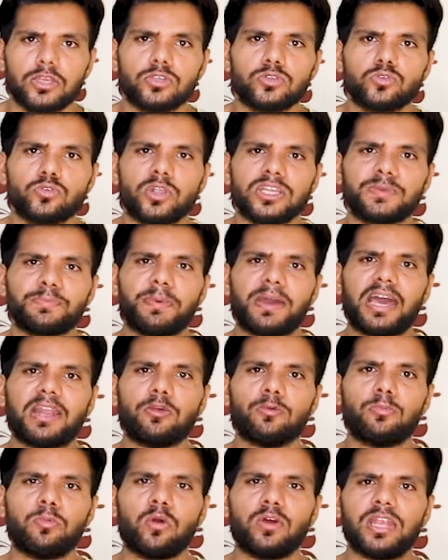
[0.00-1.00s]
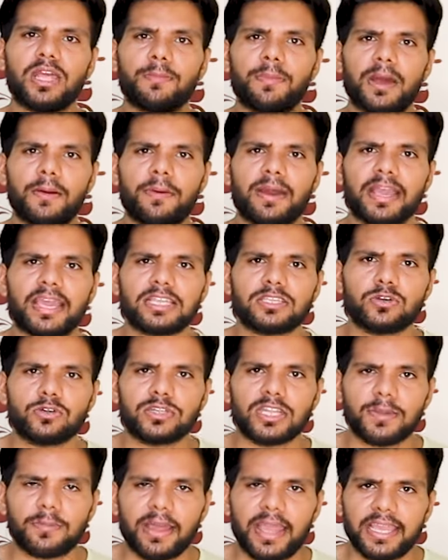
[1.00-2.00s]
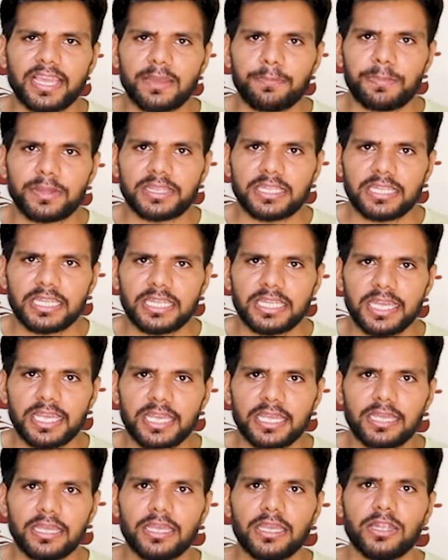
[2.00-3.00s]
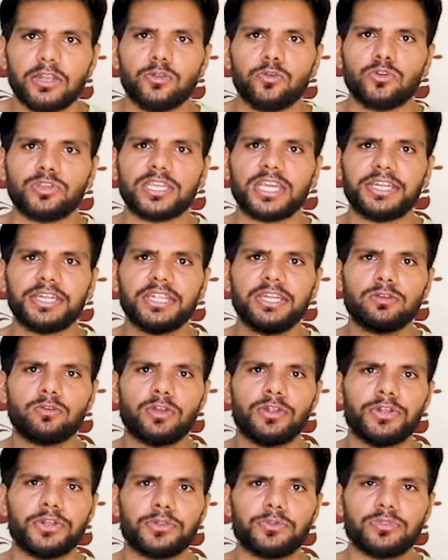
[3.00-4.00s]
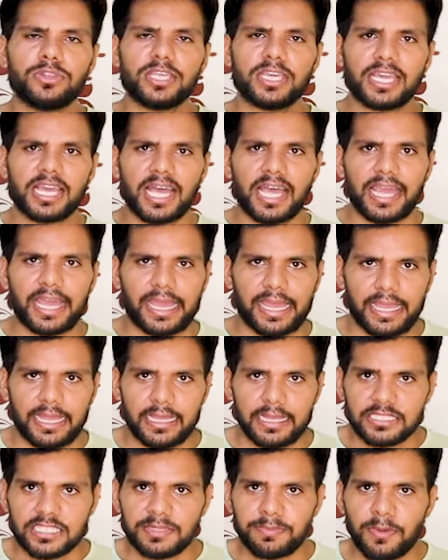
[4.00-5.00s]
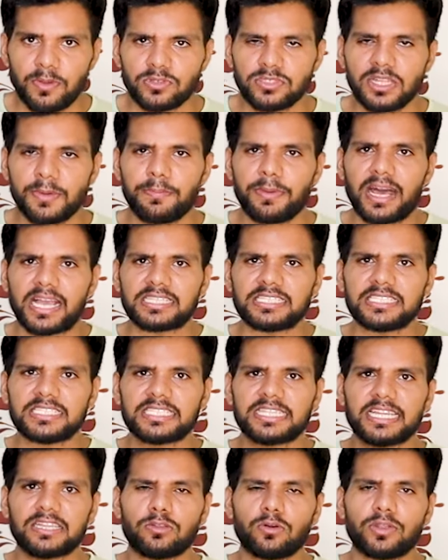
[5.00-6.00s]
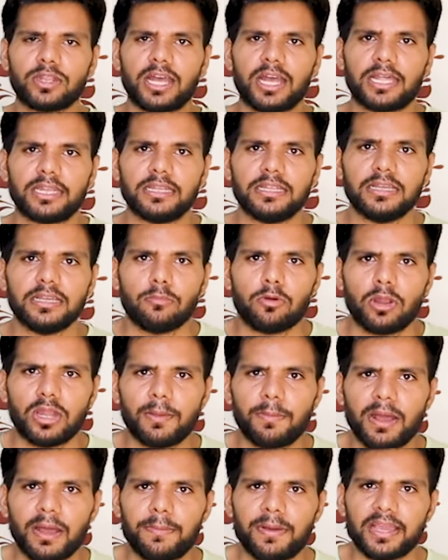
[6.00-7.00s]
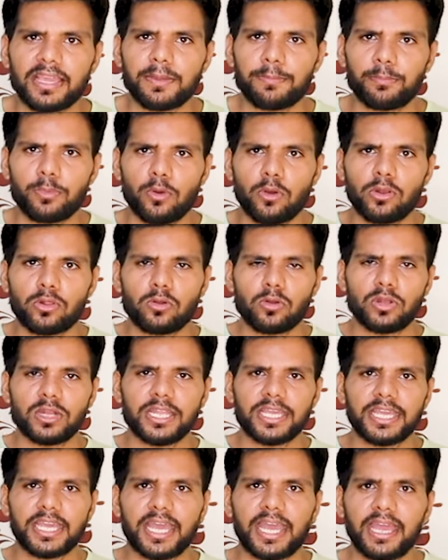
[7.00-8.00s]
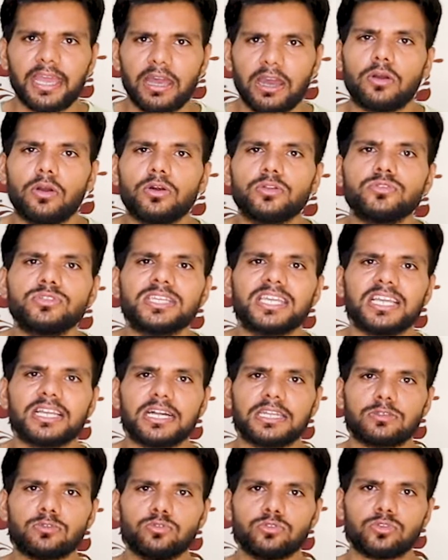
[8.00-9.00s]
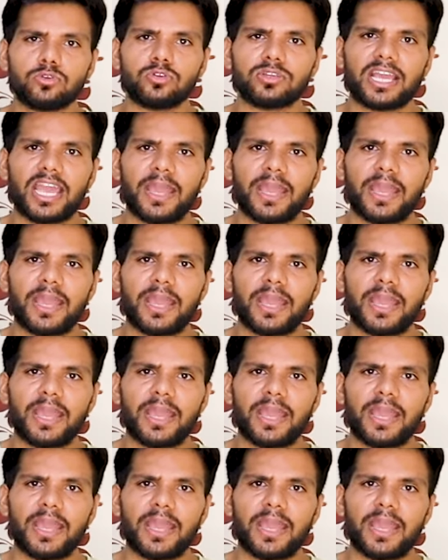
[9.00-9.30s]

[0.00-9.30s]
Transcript: सूरजपाल भोले बाबा के छोटे भाई की पत्नी ने न्यूज एटीन को इंटरव्यू दिया है जिसमें उसने बातचीत के दौरान भोले बाबा की पोल खोली है और उसकी करतूत को